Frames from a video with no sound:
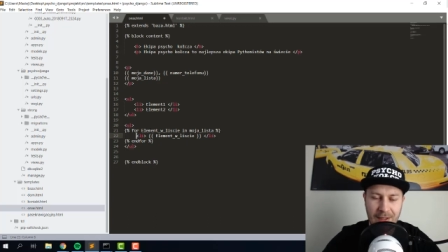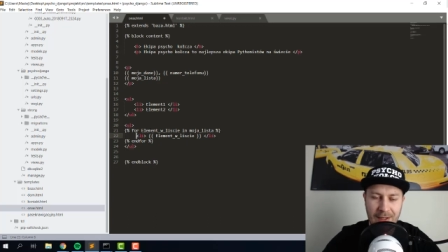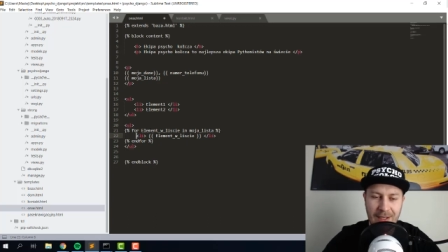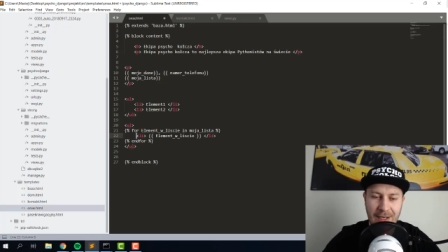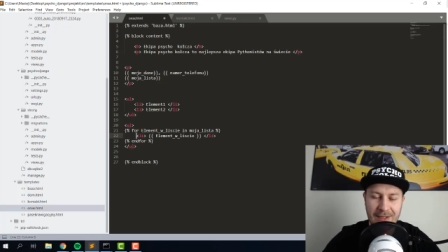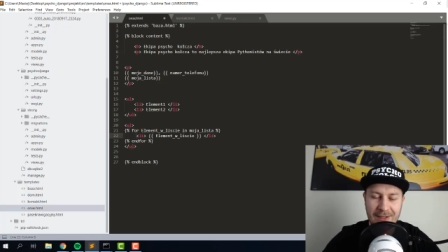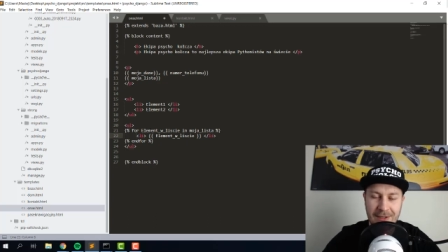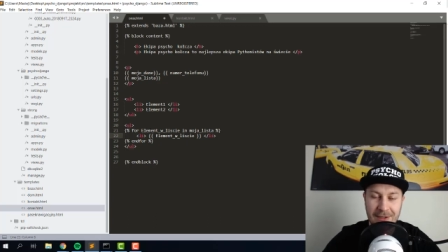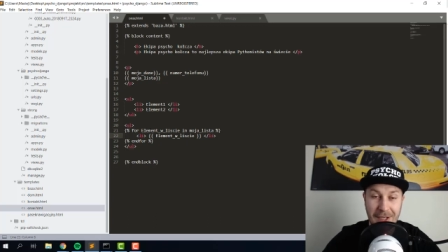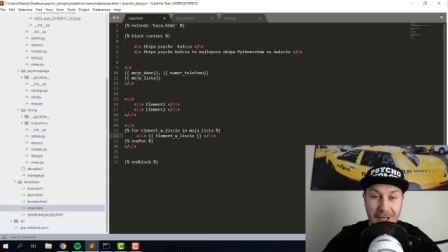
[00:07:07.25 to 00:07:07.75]
I
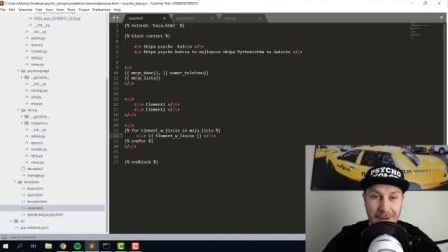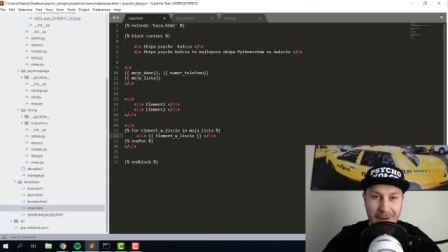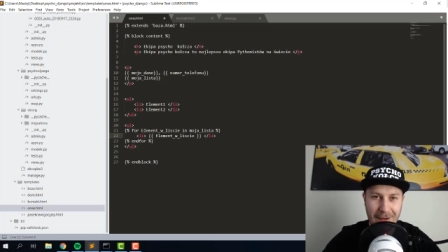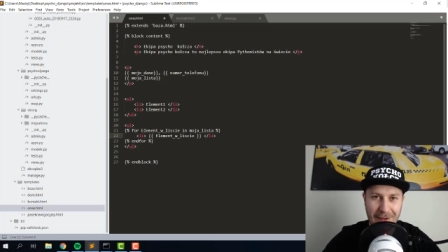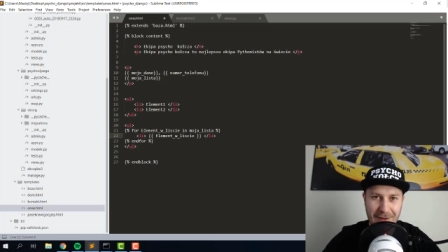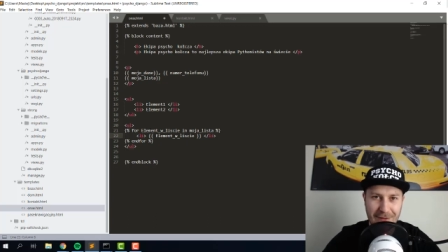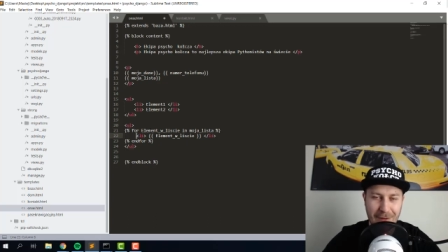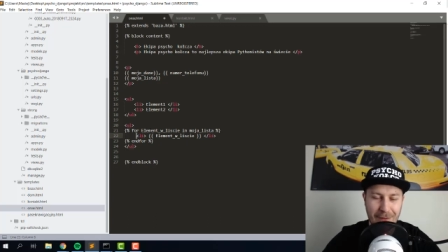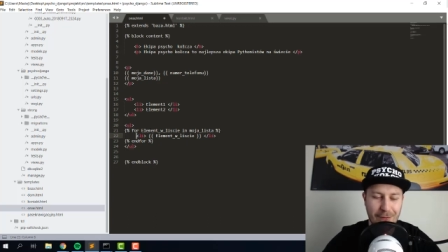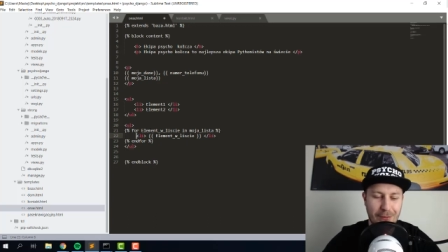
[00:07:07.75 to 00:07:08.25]
jak
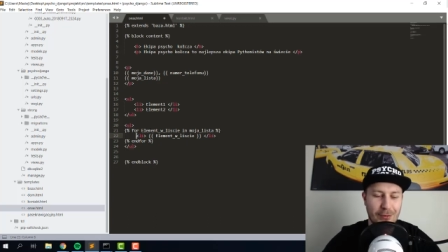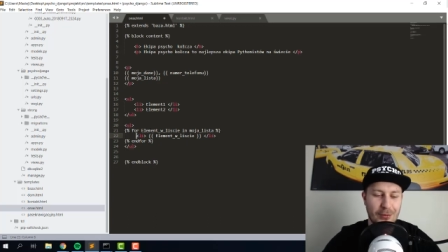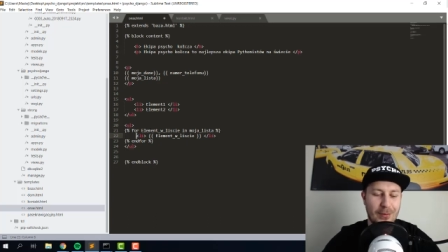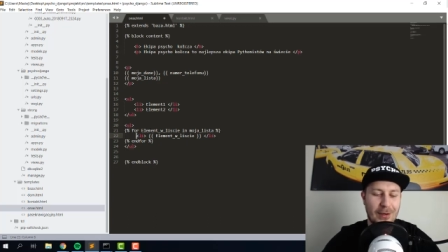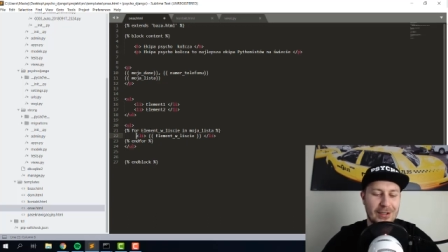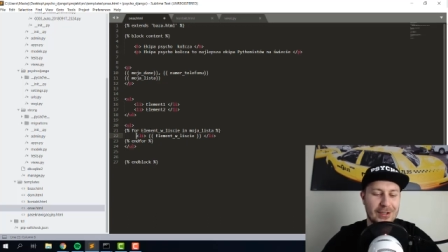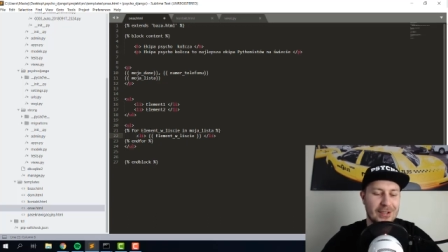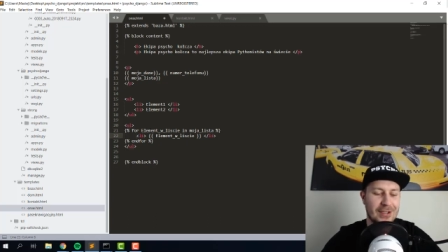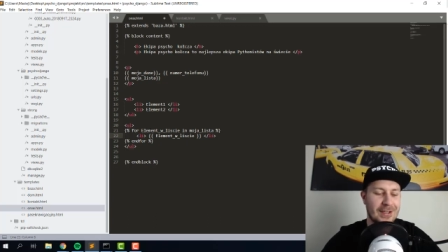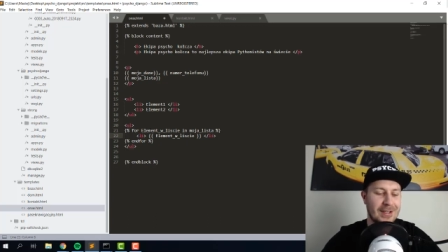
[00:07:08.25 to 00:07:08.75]
zadziała, to Wam
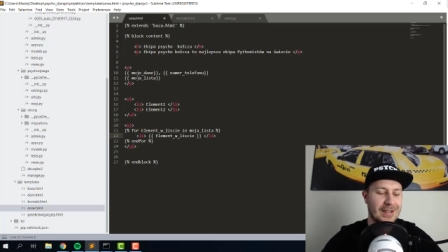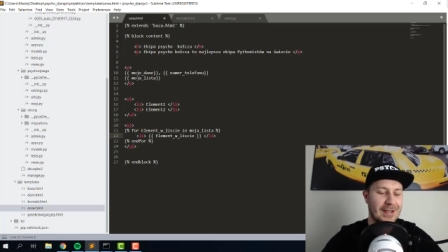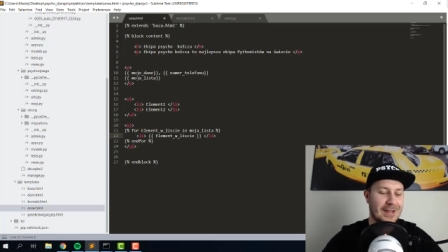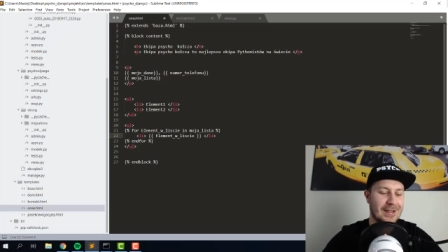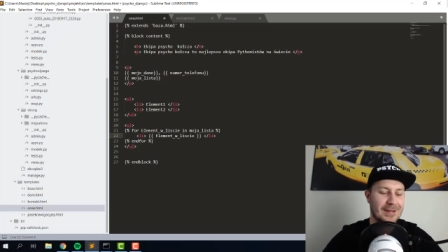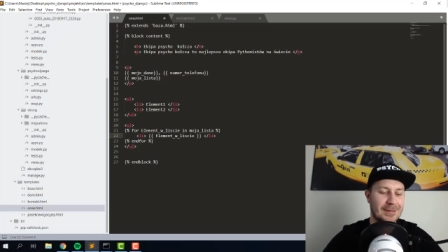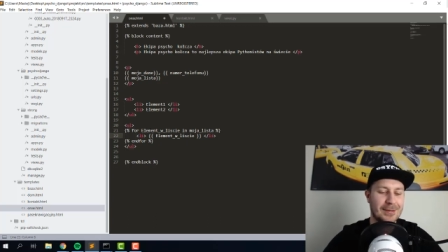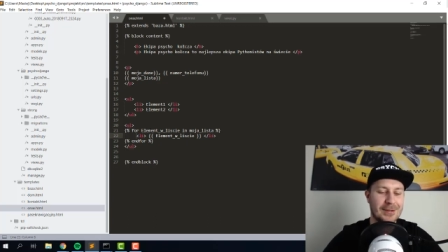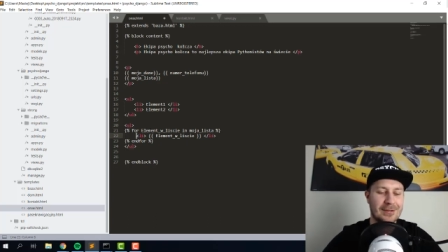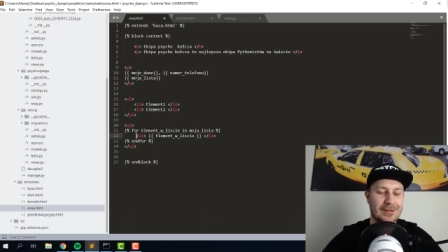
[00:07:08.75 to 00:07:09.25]
wytłumaczę,
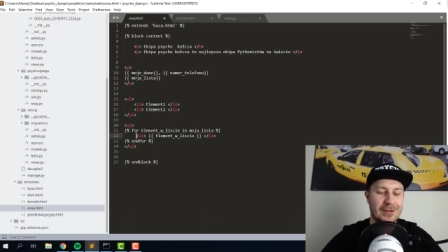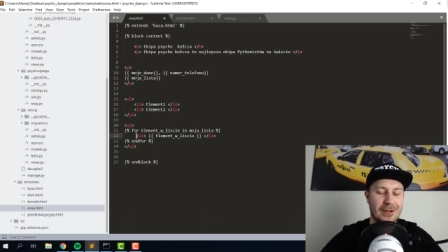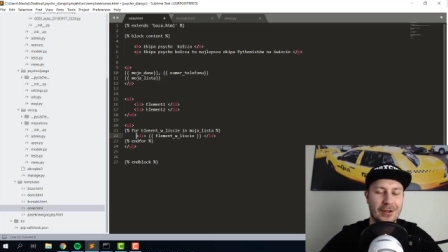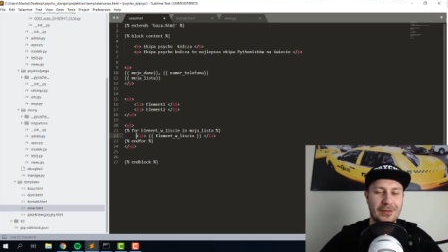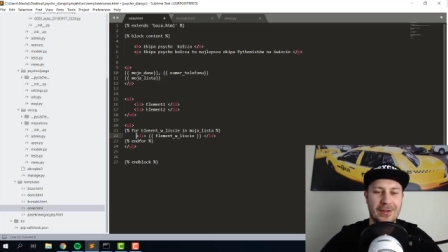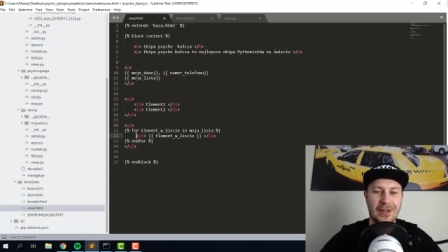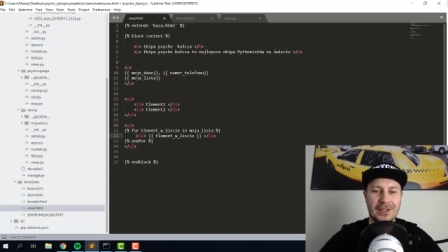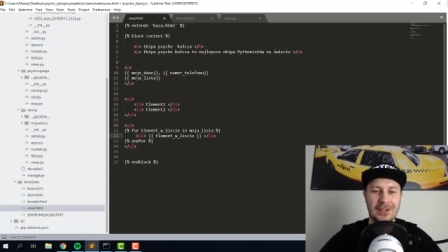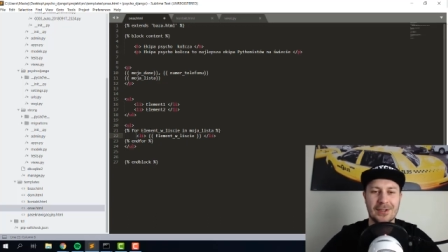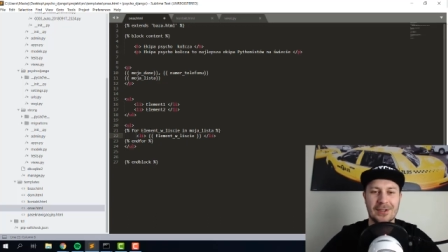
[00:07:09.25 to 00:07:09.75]
jak to będzie
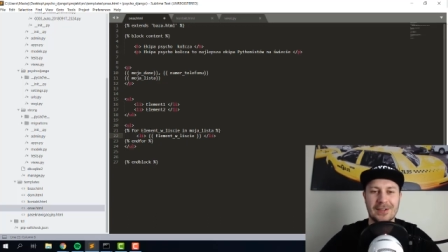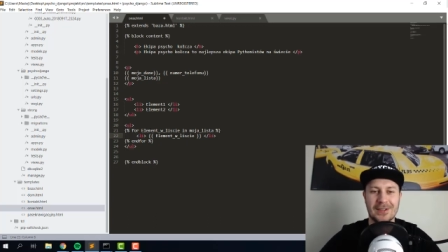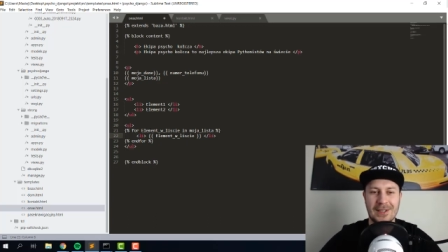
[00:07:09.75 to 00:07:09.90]
wyglądać.